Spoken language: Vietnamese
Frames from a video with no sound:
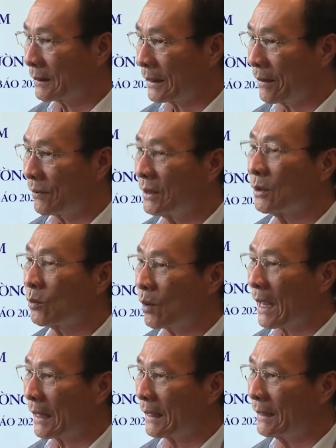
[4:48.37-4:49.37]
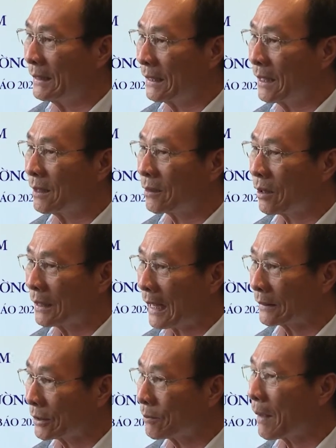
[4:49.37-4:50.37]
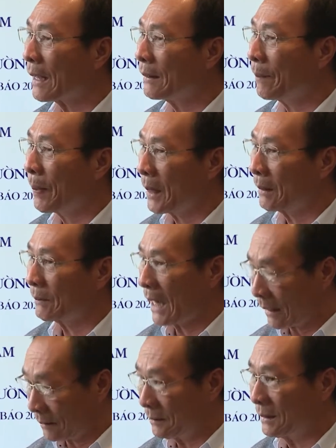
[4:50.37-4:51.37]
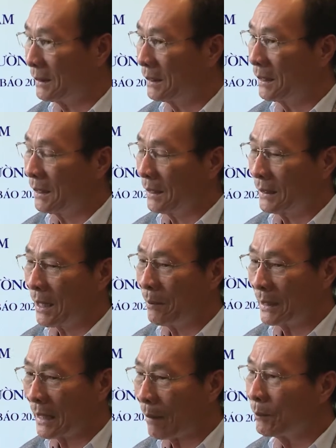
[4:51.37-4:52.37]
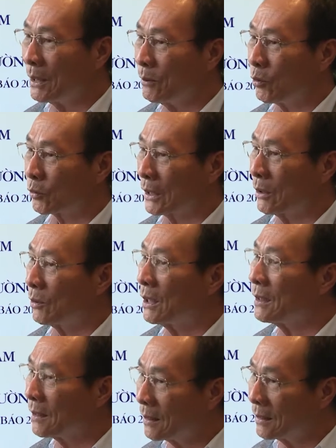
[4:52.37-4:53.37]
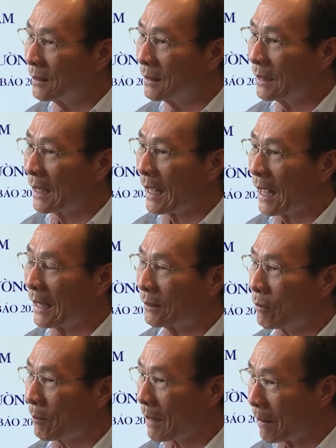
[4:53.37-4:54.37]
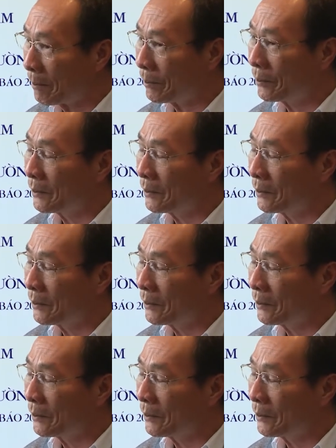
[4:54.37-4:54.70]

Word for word: sẽ vượt qua cái những khó khăn trước mắt, đạt được để mà nhắm đến mục tiêu lớn hơn là hai nghìn không trăm hai mươi lăm